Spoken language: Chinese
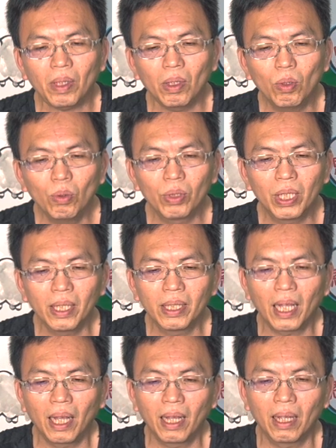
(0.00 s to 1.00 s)
故趁
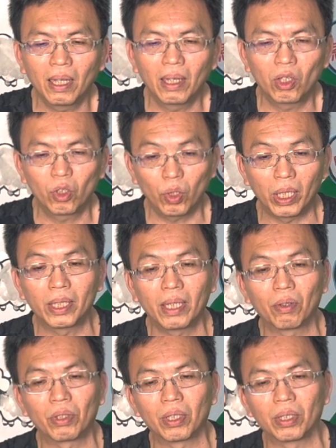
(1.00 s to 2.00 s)
他睡觉
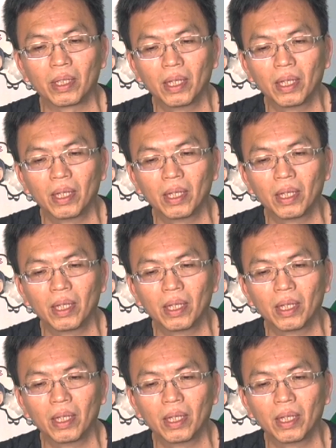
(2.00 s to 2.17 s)
时，